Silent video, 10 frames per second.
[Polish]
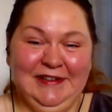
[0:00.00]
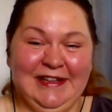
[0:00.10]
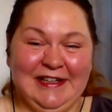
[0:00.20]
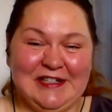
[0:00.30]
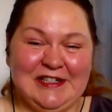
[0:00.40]

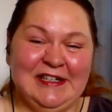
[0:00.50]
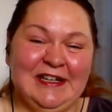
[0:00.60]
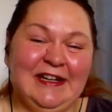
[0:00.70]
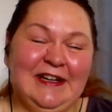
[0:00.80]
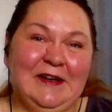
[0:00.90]
także
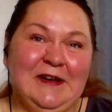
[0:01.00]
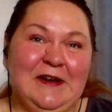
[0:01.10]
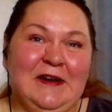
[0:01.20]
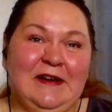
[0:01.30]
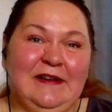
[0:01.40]

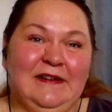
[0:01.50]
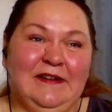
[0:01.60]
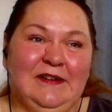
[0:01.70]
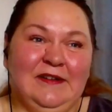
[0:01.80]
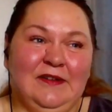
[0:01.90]

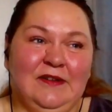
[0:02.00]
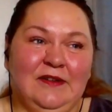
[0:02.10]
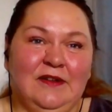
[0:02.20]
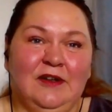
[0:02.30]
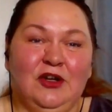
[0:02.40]
e,
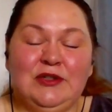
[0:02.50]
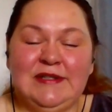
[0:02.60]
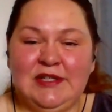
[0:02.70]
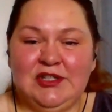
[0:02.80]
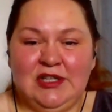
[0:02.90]

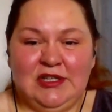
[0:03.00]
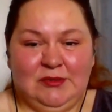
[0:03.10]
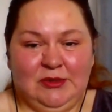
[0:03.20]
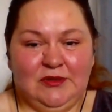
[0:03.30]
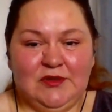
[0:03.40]
logistycznie,
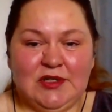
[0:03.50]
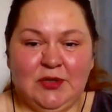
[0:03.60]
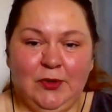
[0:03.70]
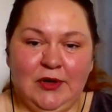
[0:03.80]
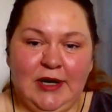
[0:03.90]
żeby to wszystko
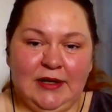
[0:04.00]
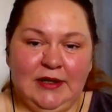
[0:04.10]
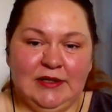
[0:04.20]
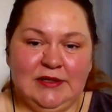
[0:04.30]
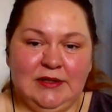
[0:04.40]

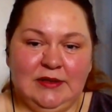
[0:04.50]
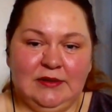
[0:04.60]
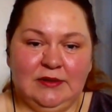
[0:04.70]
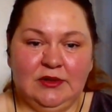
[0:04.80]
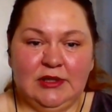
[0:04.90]
pogarniać,
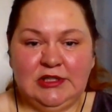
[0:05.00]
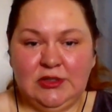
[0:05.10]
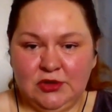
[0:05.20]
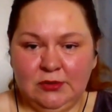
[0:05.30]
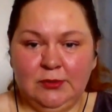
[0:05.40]
to, to tak
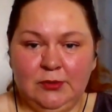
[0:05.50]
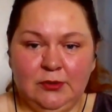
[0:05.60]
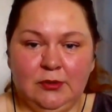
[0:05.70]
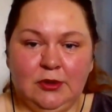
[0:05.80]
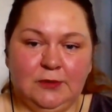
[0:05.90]
ciężko by
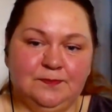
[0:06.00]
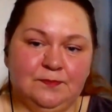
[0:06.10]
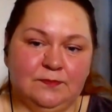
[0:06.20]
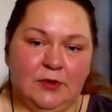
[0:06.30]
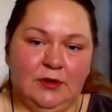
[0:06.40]
było
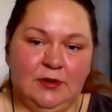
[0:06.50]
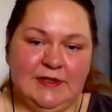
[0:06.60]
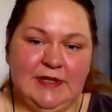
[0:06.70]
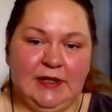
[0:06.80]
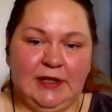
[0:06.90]

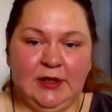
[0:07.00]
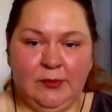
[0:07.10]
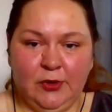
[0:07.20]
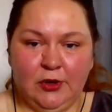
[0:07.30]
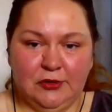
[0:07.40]
z
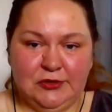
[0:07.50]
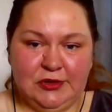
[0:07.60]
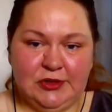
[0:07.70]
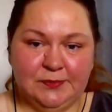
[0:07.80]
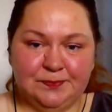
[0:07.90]
etatem
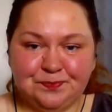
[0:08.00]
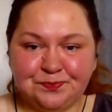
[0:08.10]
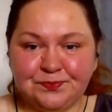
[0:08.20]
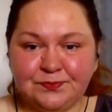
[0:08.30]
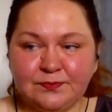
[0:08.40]
pogodzić.
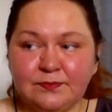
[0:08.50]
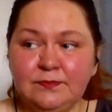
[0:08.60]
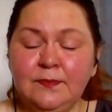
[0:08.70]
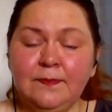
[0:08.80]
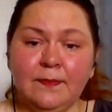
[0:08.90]
Poza tym już chyba
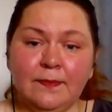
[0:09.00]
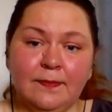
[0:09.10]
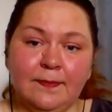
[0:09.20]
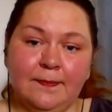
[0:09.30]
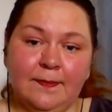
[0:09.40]
się czułeś
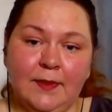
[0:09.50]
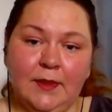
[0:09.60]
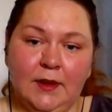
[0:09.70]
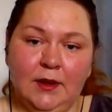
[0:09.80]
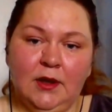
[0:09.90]
wypalona na
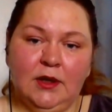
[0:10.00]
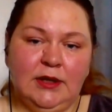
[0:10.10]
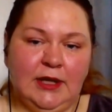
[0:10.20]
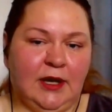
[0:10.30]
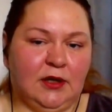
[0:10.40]
tym swoim
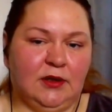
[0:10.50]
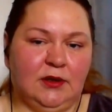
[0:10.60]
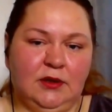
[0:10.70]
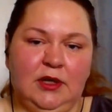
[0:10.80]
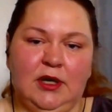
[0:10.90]
etacie. Tak,
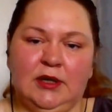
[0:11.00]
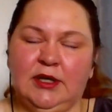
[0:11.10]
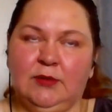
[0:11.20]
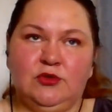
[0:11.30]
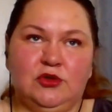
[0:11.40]
ja
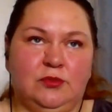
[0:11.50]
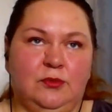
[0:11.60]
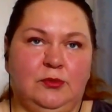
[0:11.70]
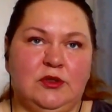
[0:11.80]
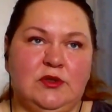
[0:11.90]
tam już
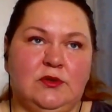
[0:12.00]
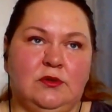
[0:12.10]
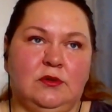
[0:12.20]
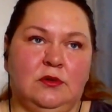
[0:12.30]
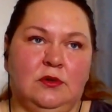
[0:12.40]
po
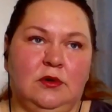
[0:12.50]
prostu